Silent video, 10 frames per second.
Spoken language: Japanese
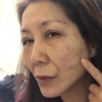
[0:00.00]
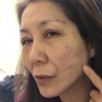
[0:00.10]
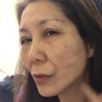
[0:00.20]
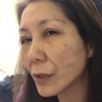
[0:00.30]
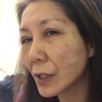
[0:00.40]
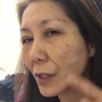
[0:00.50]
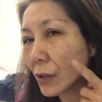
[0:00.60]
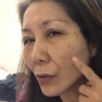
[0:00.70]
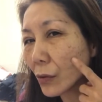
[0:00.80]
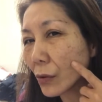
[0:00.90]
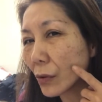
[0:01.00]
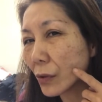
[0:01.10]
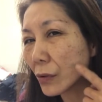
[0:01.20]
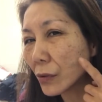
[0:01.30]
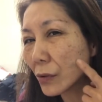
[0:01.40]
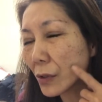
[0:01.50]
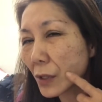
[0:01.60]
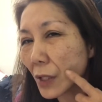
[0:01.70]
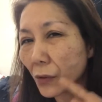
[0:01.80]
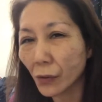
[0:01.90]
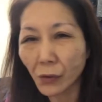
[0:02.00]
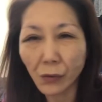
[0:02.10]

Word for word: ここ痛いでしょここ痛いの